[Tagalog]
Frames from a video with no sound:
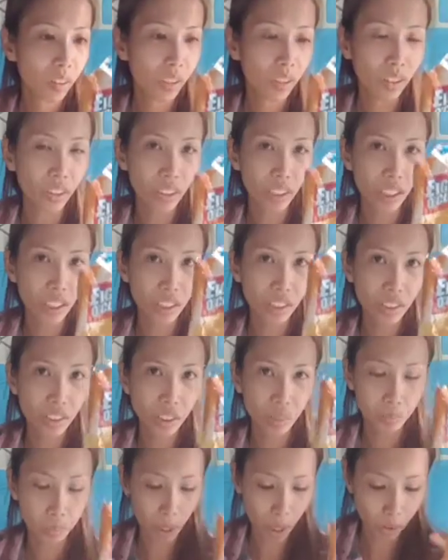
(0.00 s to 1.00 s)
orange
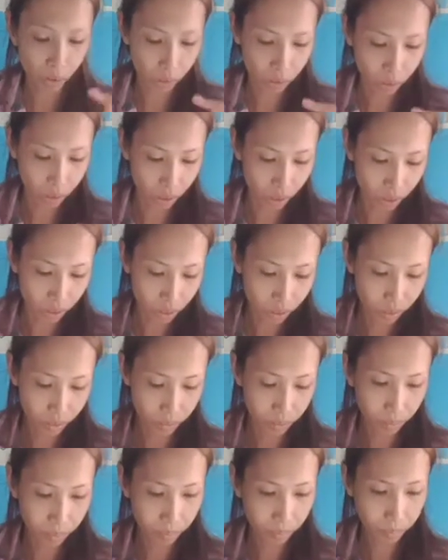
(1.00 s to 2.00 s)
powder.
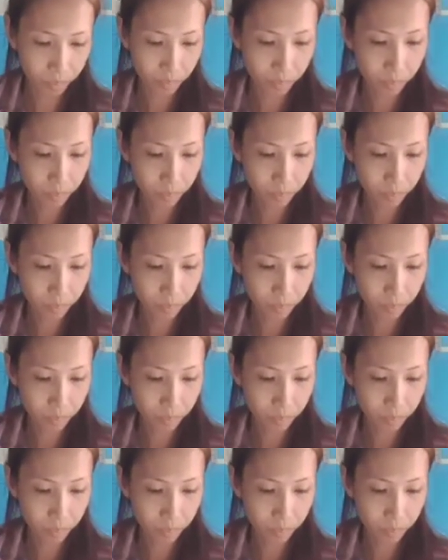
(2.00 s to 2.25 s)
Napainom.